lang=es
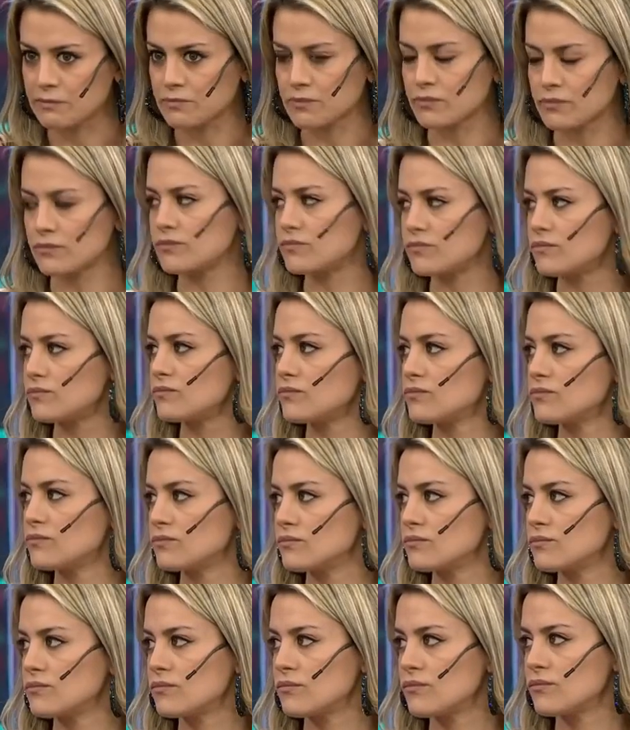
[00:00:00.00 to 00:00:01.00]
Bueno, y
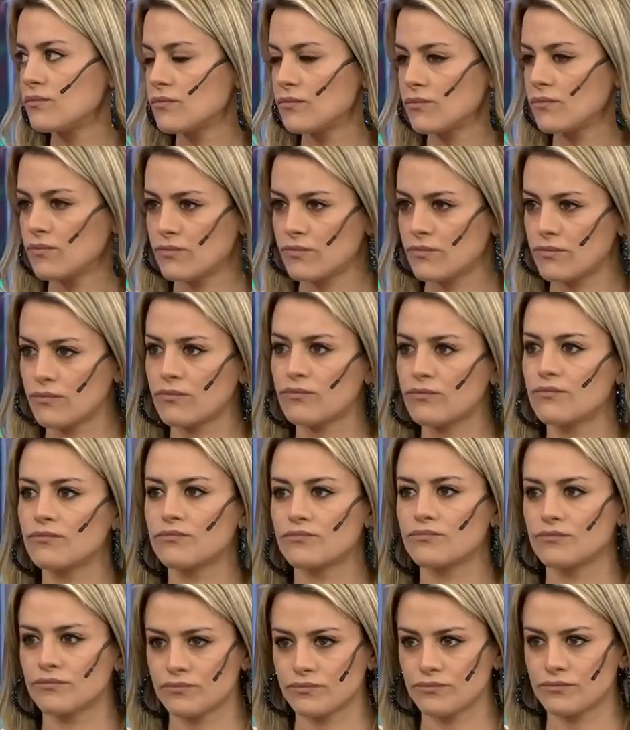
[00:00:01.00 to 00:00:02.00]
luego después después de las
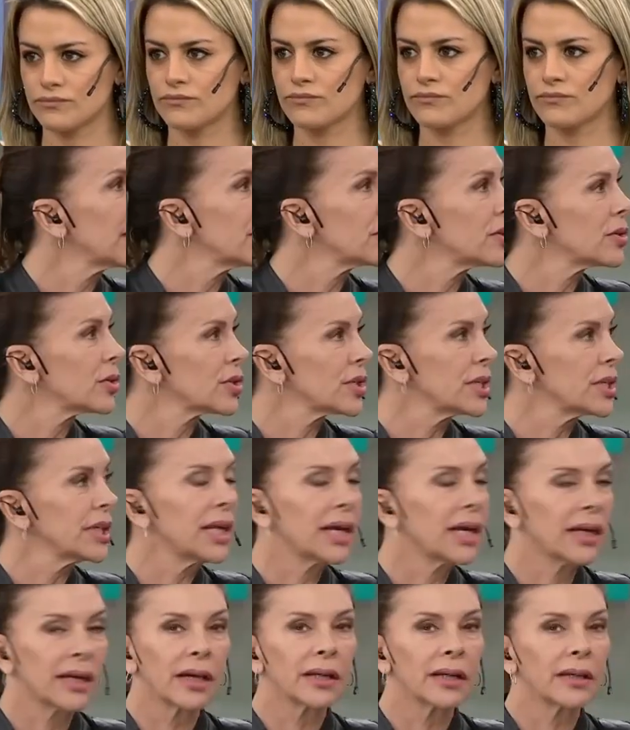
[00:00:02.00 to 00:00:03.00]
declaraciones de
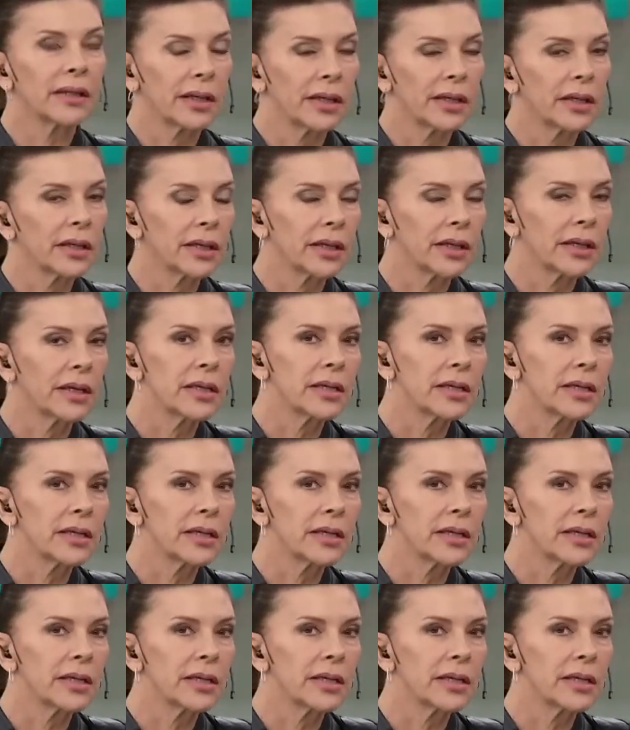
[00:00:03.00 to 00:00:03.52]
Georgina acá, que,